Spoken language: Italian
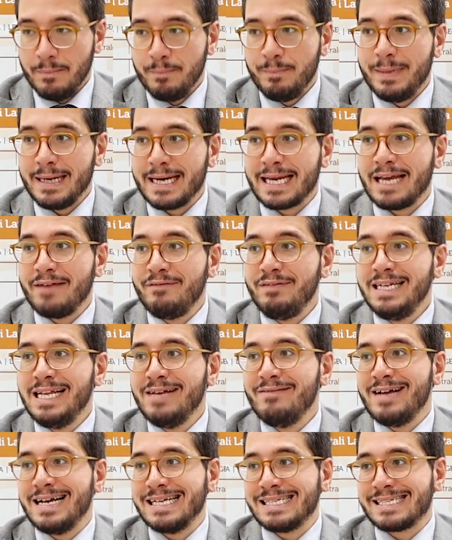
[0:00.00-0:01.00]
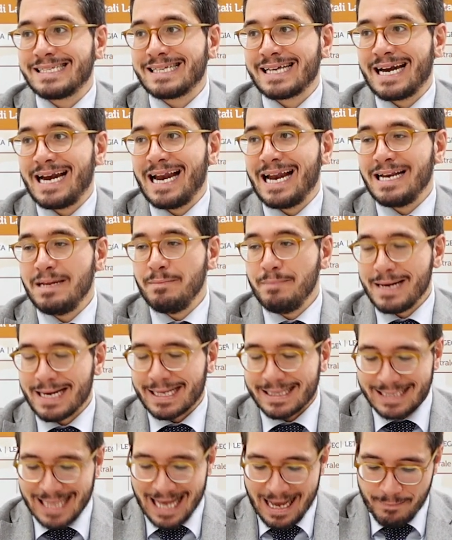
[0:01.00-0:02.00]
perché vi deve essere la
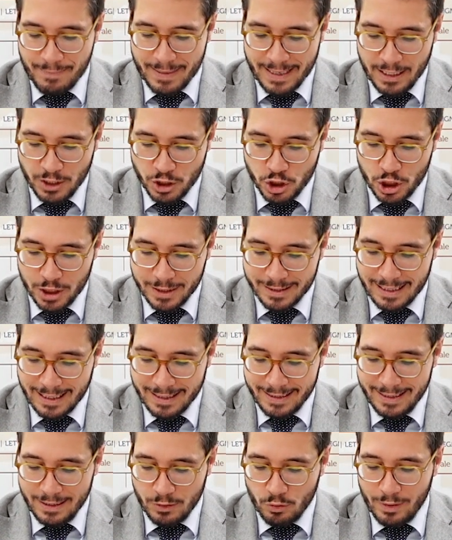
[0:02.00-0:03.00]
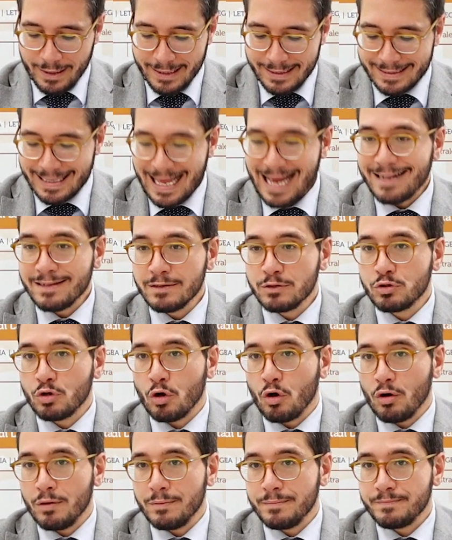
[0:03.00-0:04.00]
libertà per il cittadino,
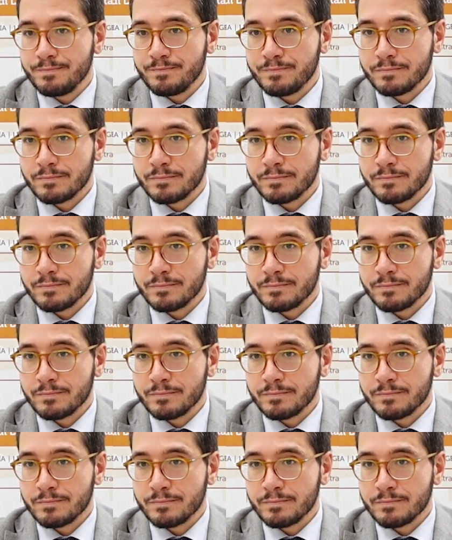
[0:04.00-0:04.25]
intanto